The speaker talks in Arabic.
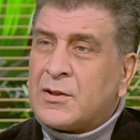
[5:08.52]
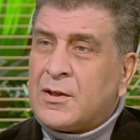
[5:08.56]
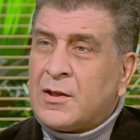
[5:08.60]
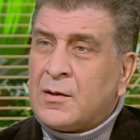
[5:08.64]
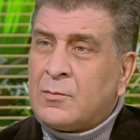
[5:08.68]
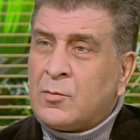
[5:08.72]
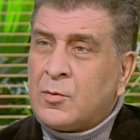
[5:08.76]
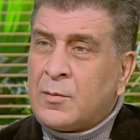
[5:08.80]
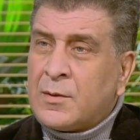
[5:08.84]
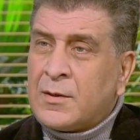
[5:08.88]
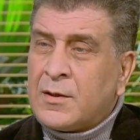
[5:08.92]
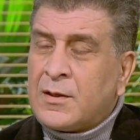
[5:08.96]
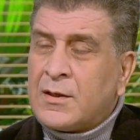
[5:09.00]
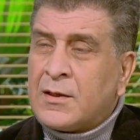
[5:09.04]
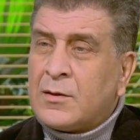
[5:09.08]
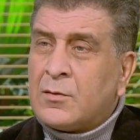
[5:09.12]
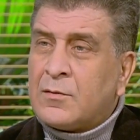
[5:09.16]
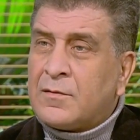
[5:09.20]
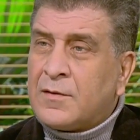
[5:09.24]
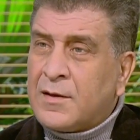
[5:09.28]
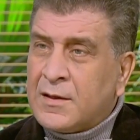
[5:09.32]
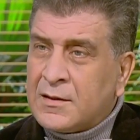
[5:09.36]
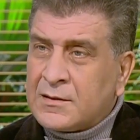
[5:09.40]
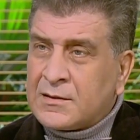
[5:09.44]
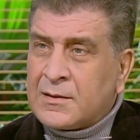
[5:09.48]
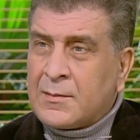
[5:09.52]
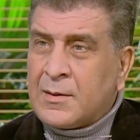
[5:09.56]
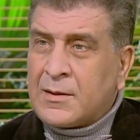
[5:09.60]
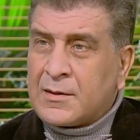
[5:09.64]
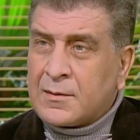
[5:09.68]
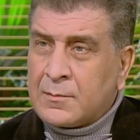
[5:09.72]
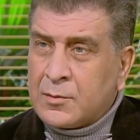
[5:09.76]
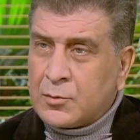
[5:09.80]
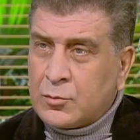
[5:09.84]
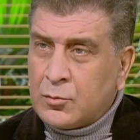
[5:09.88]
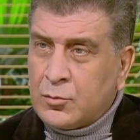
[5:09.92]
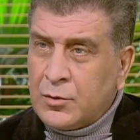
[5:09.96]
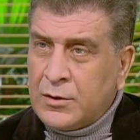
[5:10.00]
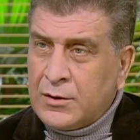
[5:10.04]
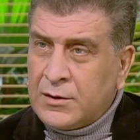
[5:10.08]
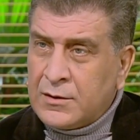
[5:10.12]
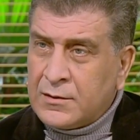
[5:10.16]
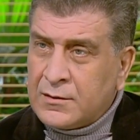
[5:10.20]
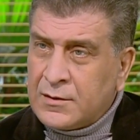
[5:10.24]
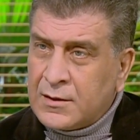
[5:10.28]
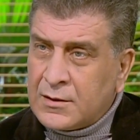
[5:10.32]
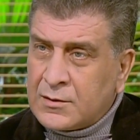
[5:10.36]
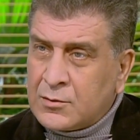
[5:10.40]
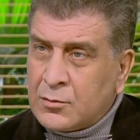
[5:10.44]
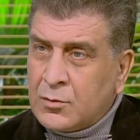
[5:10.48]
عموما لانه فعلا زي ما حضرتك بتقولي
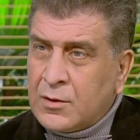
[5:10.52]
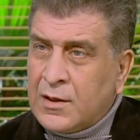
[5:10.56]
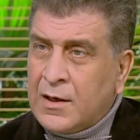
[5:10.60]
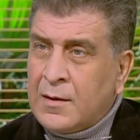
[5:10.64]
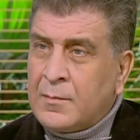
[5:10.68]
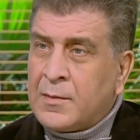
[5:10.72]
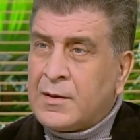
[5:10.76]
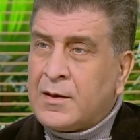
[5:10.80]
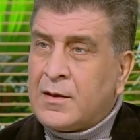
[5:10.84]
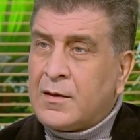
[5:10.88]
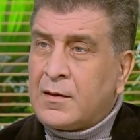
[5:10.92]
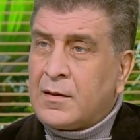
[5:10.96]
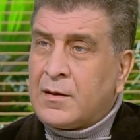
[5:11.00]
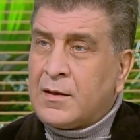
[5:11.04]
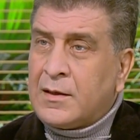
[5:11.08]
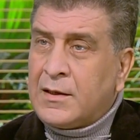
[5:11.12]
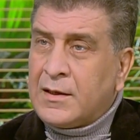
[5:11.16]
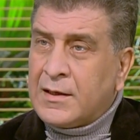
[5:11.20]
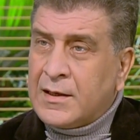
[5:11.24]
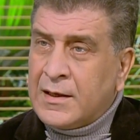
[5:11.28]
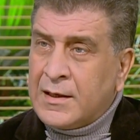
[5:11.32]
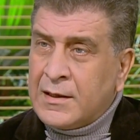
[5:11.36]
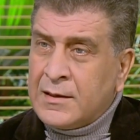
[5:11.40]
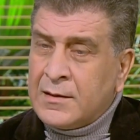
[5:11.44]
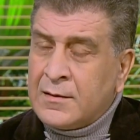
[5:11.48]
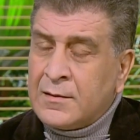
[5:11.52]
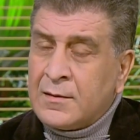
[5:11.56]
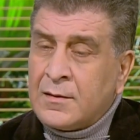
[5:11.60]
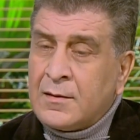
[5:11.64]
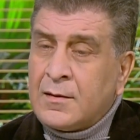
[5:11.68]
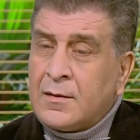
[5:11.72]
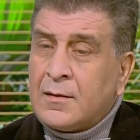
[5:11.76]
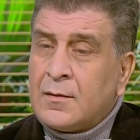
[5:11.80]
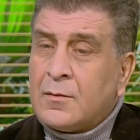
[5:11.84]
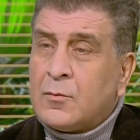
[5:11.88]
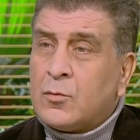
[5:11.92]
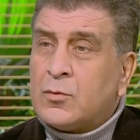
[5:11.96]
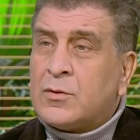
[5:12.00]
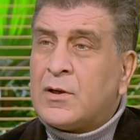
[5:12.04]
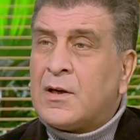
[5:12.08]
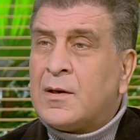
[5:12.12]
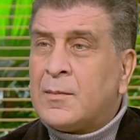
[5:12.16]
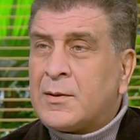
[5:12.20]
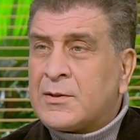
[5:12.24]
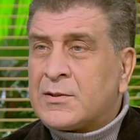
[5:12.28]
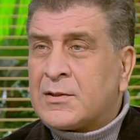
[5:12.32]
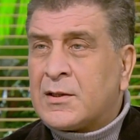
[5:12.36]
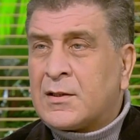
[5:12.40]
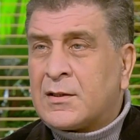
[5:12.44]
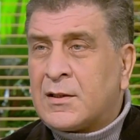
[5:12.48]
ده سوق العمل اللي جاي وده
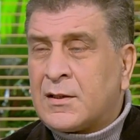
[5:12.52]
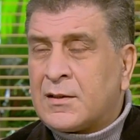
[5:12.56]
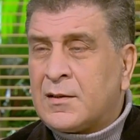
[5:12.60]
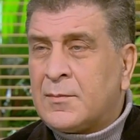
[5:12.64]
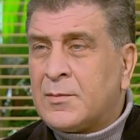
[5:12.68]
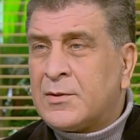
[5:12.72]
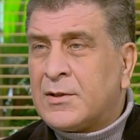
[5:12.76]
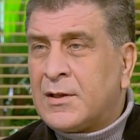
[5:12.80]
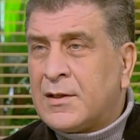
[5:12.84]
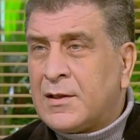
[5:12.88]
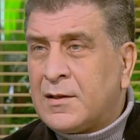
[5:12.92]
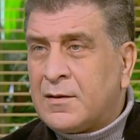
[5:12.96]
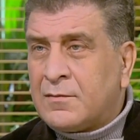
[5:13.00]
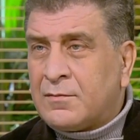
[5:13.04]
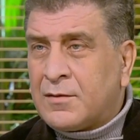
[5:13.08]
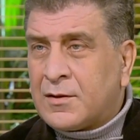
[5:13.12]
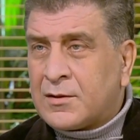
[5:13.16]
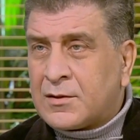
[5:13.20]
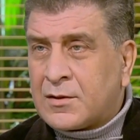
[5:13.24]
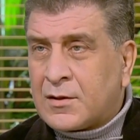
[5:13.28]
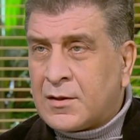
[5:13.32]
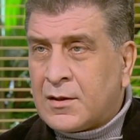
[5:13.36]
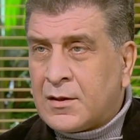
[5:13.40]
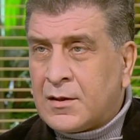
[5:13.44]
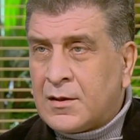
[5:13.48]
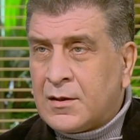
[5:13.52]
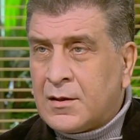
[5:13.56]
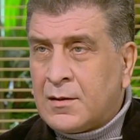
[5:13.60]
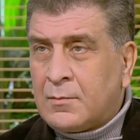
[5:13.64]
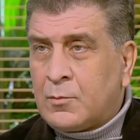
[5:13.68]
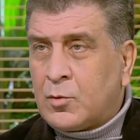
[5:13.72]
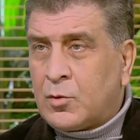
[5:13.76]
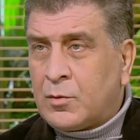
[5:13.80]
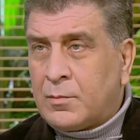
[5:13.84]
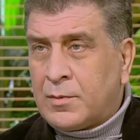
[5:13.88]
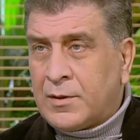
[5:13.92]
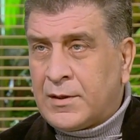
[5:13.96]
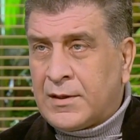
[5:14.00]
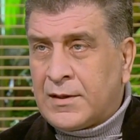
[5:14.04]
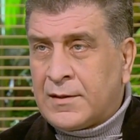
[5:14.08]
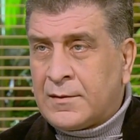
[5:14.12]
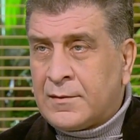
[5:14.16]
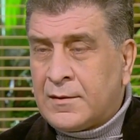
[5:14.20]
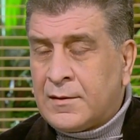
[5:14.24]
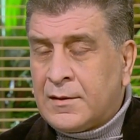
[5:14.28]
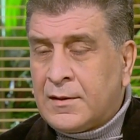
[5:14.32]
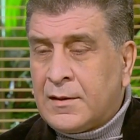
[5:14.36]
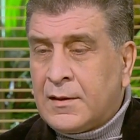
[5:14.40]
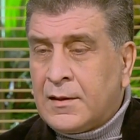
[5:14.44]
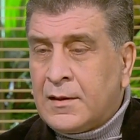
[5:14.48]
اللي مصر هتعتمد عليه الفتره المقبله
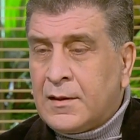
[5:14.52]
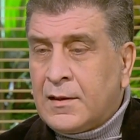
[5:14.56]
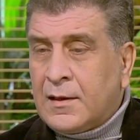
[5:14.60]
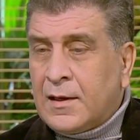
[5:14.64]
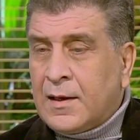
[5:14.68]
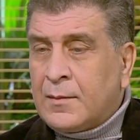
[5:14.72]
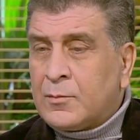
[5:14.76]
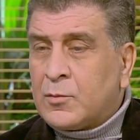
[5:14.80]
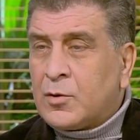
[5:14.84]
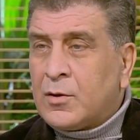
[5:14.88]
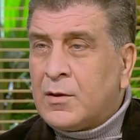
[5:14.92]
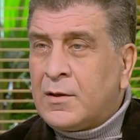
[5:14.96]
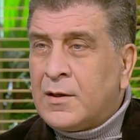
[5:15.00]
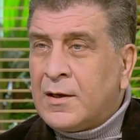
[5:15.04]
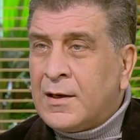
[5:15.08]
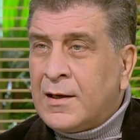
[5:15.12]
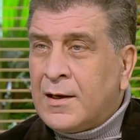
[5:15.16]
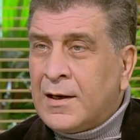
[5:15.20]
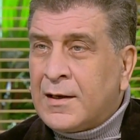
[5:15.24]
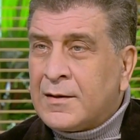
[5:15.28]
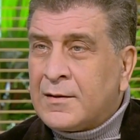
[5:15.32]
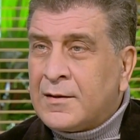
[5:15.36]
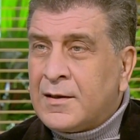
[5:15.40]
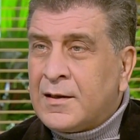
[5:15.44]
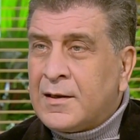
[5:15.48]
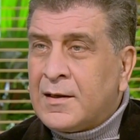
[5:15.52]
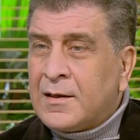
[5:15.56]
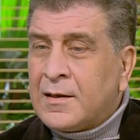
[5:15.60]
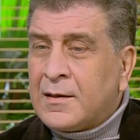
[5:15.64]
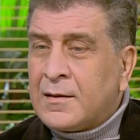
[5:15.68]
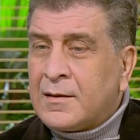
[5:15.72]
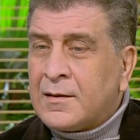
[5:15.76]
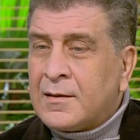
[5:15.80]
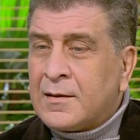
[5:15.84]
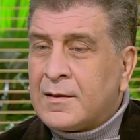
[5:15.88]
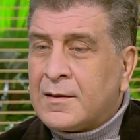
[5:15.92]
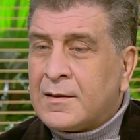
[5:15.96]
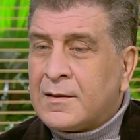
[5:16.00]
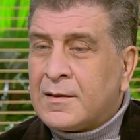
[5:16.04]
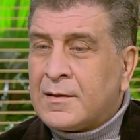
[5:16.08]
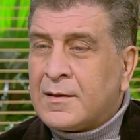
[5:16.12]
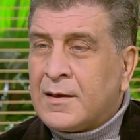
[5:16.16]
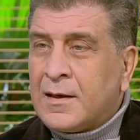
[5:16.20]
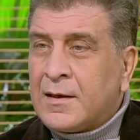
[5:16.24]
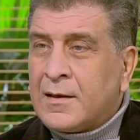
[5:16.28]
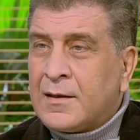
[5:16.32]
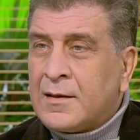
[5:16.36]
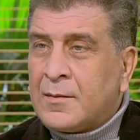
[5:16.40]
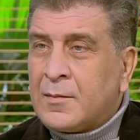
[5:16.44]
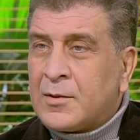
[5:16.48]
الحمد لله عندنا آه،
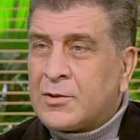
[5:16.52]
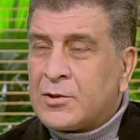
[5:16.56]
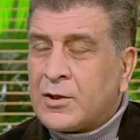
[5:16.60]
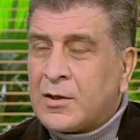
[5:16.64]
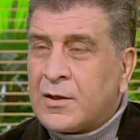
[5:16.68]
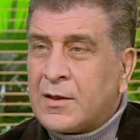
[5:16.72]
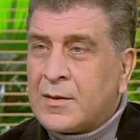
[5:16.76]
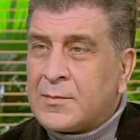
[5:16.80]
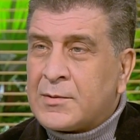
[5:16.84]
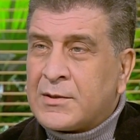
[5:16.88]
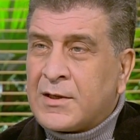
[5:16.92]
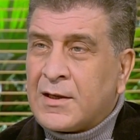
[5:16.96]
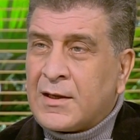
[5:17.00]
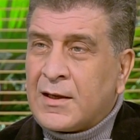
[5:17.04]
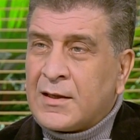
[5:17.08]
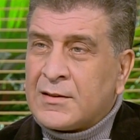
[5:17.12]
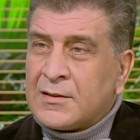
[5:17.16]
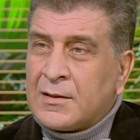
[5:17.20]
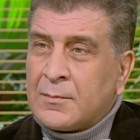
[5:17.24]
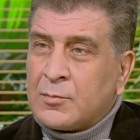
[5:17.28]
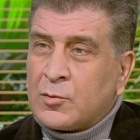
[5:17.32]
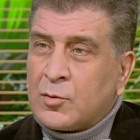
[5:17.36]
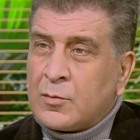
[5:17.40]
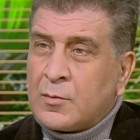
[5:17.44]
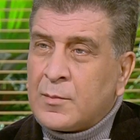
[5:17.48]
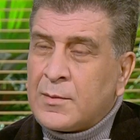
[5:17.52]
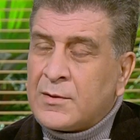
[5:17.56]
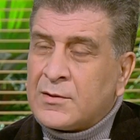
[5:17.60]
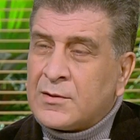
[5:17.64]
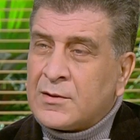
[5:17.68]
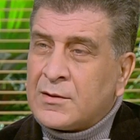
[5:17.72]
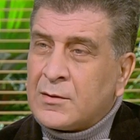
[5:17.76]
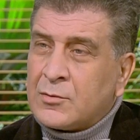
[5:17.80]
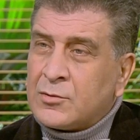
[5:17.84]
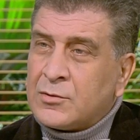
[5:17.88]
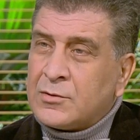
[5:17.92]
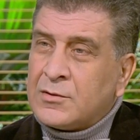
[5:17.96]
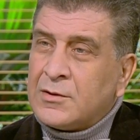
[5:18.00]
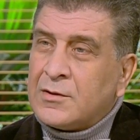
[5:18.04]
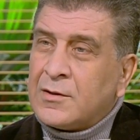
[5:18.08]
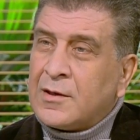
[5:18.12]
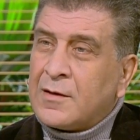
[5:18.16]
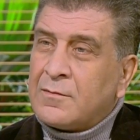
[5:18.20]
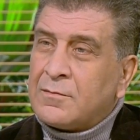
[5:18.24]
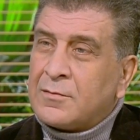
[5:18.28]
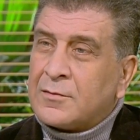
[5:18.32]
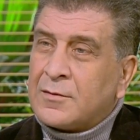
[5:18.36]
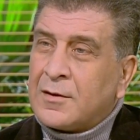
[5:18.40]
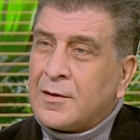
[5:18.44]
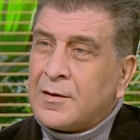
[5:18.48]
يعني ما شاء الله نمسك الخشب 866
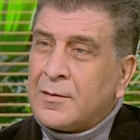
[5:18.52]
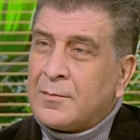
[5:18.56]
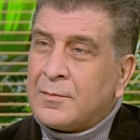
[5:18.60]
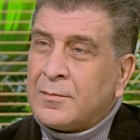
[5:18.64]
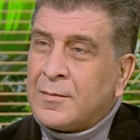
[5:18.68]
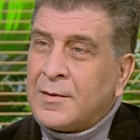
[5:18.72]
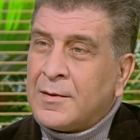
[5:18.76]
الف طالب